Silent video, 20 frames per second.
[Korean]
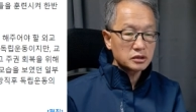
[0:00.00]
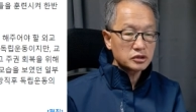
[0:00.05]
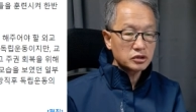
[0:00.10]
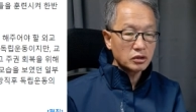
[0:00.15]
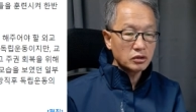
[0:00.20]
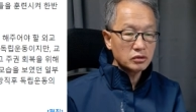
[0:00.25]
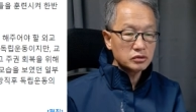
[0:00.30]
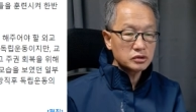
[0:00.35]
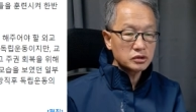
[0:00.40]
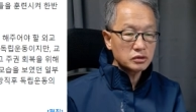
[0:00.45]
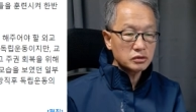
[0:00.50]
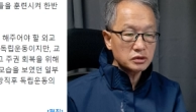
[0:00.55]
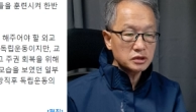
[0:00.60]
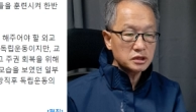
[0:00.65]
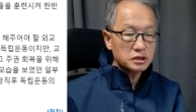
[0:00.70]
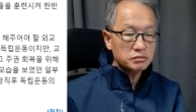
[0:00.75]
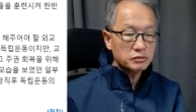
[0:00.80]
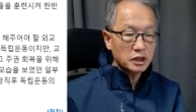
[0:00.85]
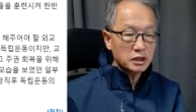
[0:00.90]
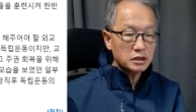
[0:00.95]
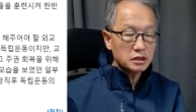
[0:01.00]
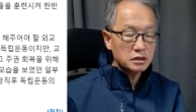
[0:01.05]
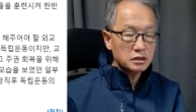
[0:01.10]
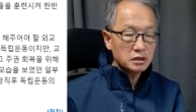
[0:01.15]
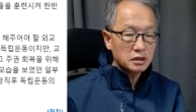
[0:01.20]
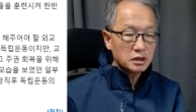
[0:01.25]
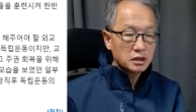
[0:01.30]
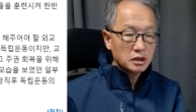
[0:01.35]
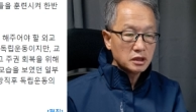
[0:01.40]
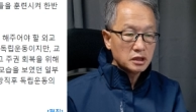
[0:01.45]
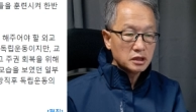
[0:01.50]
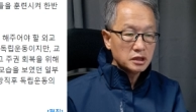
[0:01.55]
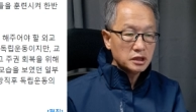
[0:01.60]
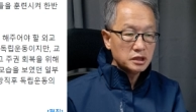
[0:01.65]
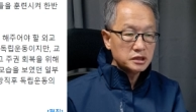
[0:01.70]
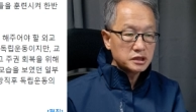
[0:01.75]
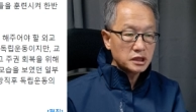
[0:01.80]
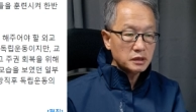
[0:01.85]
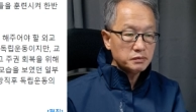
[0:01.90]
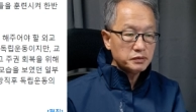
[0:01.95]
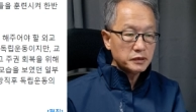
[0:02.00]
결론적으로 이승만은 일제의